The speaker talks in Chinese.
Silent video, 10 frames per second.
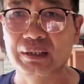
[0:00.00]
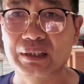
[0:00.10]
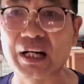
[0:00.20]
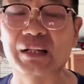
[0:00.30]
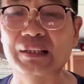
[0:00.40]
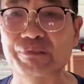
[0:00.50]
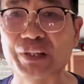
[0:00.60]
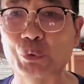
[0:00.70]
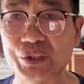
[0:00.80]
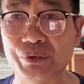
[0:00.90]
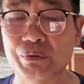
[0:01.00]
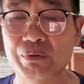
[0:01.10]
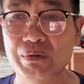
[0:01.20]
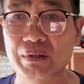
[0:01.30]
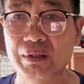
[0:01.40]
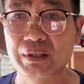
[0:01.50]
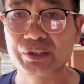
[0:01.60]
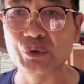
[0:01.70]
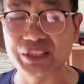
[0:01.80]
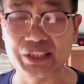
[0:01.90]
让鸽子飞多久。
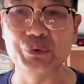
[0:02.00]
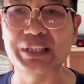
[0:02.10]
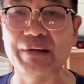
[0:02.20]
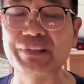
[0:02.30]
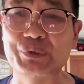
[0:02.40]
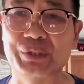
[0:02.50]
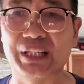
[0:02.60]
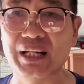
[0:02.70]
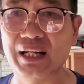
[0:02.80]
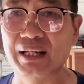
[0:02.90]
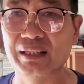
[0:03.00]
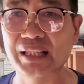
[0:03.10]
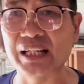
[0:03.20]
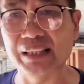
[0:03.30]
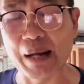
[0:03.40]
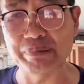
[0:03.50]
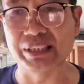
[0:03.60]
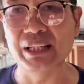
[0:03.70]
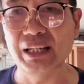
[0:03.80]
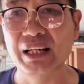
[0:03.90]
就自由加飞就行了，但是他不行，